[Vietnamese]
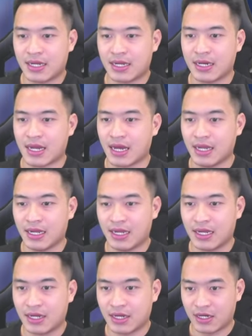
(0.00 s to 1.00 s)
đấy
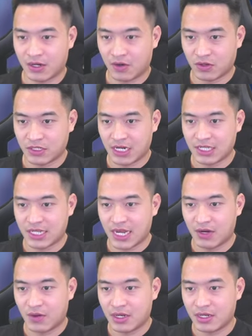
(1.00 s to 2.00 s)
tốt rất là
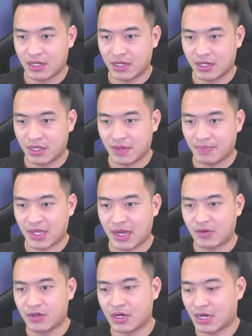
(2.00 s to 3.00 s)
dễ luôn tiếp
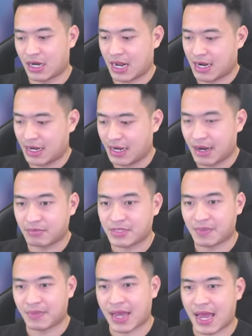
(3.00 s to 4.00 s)
theo nữa là
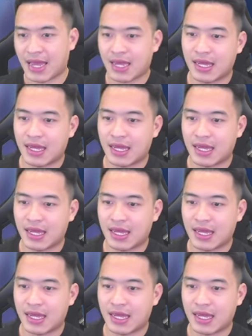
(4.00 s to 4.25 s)
500k